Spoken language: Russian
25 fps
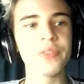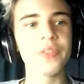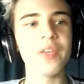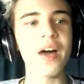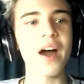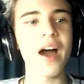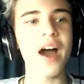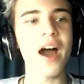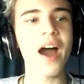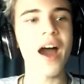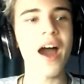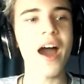
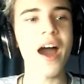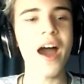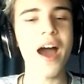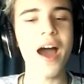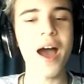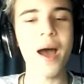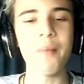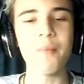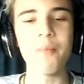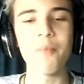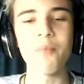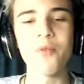
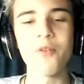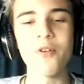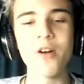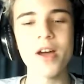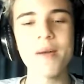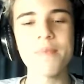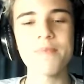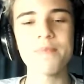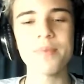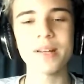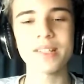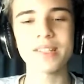Да,
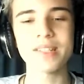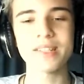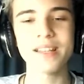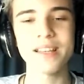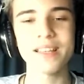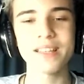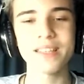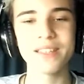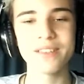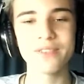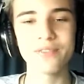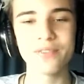мой
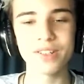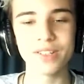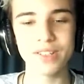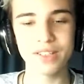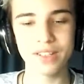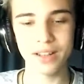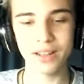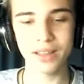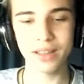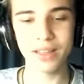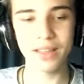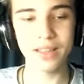последний выстрел.